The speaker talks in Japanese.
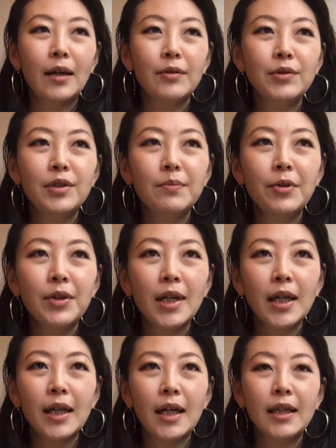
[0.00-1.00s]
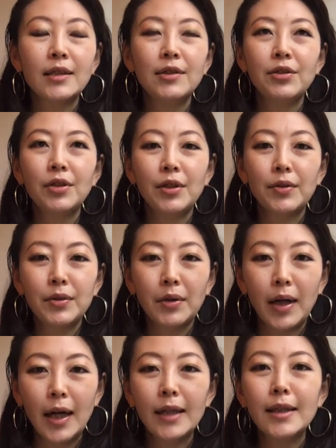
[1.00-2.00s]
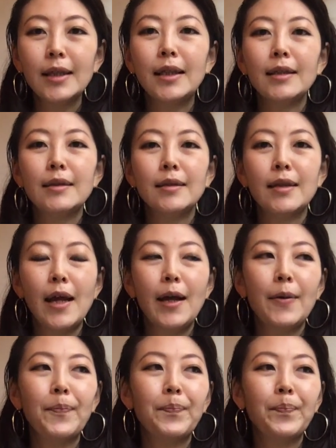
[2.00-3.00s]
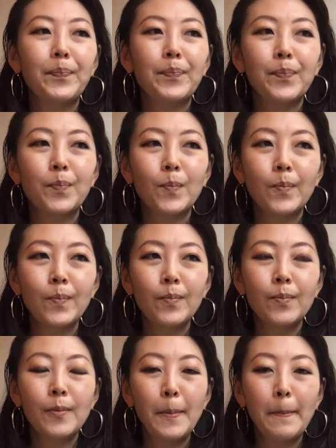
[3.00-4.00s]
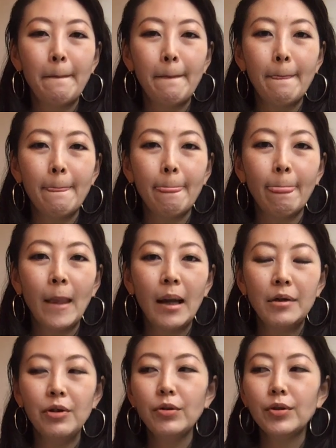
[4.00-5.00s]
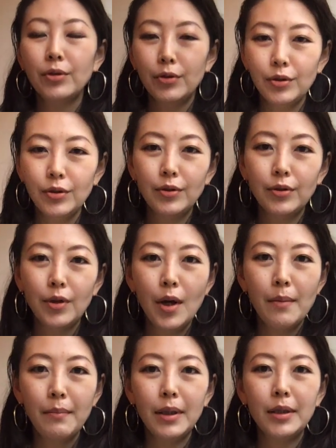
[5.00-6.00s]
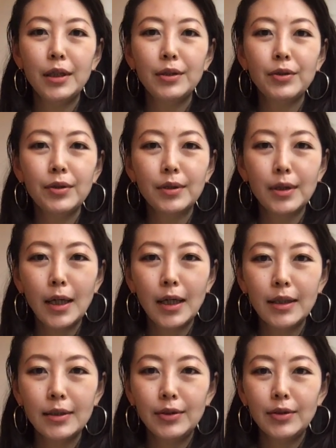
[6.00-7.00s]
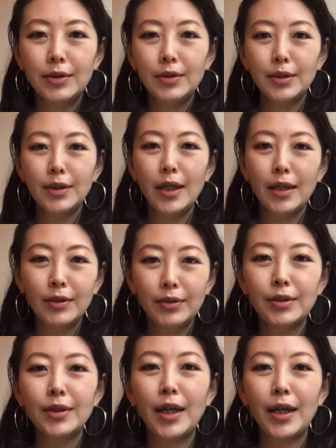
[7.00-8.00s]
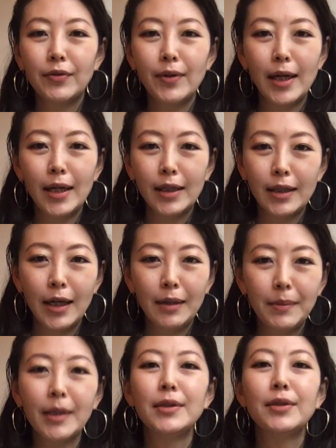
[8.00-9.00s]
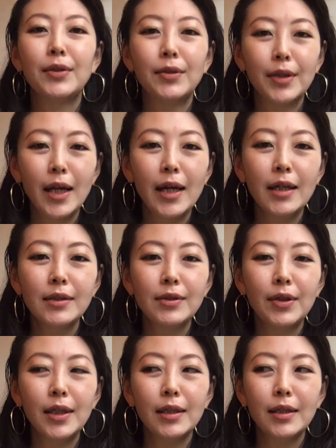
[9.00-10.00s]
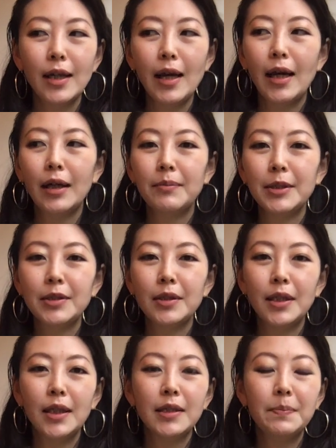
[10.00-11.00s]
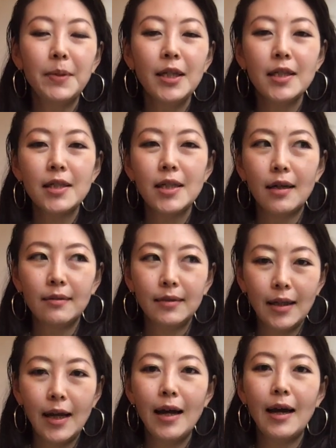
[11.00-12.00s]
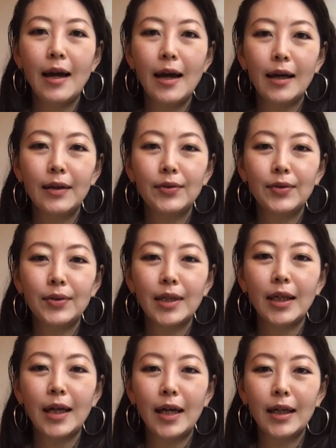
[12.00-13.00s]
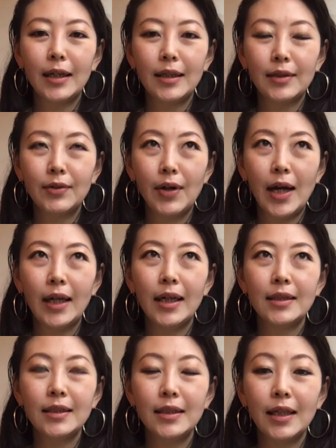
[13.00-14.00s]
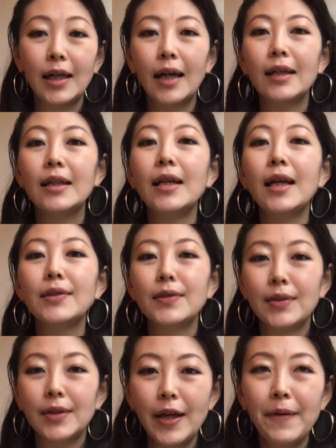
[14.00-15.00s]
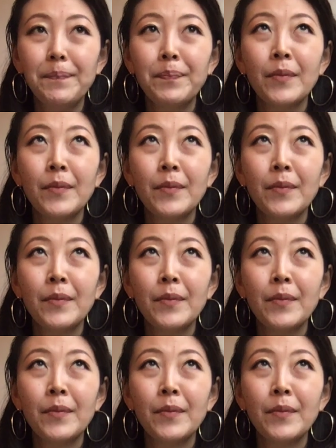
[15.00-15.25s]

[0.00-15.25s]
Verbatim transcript: 薄ぼんやり感じるようなことがあってですね、よく、二極化が進んでいくって言われていますよね。それって別にスピリチュアルな世界の話に限らずね、